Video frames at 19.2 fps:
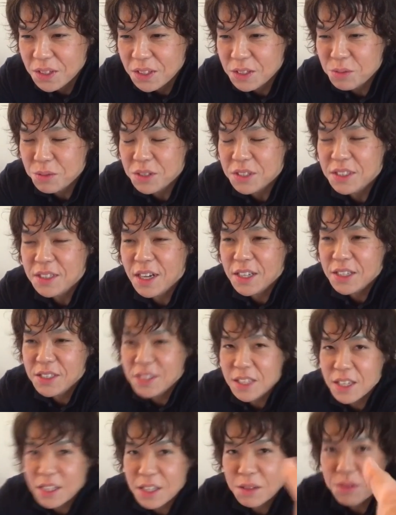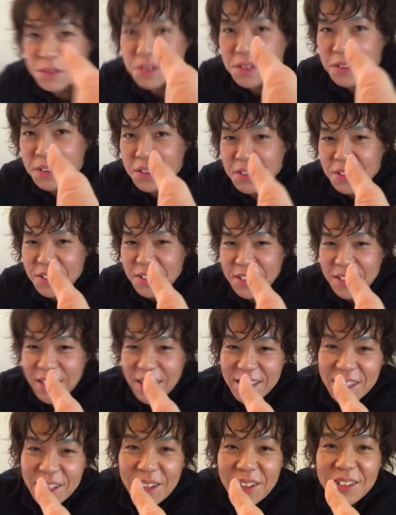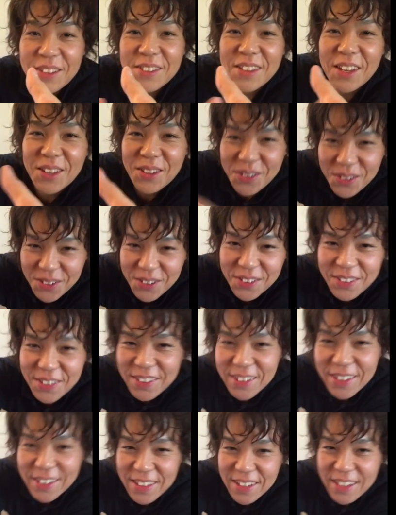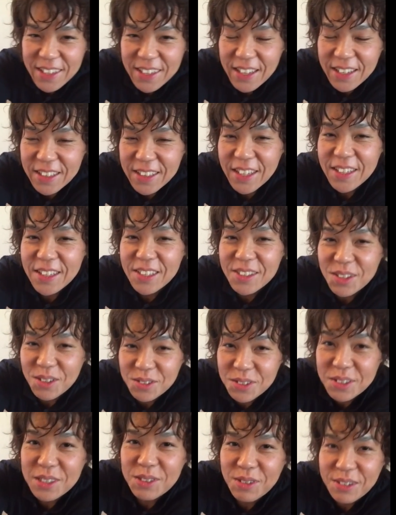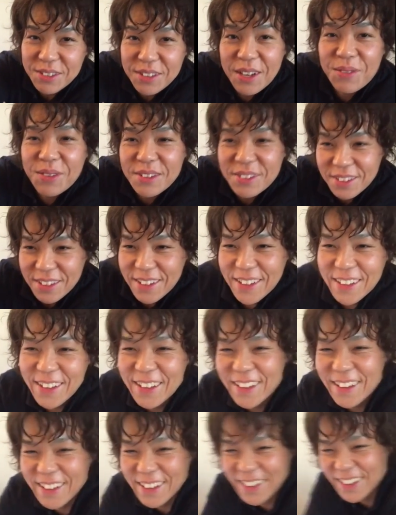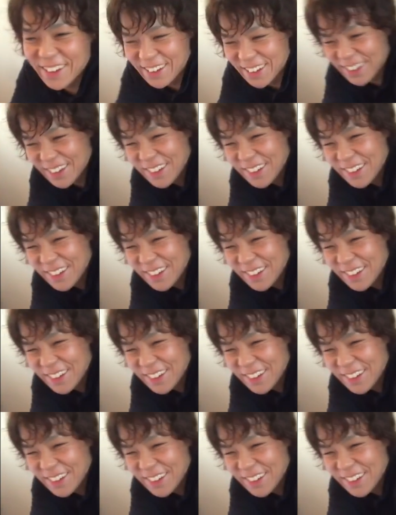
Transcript: いつも自戒してや素晴らしいやってんですけど素晴らしいですねやってんですけどついつい忘れます、ああなるほどね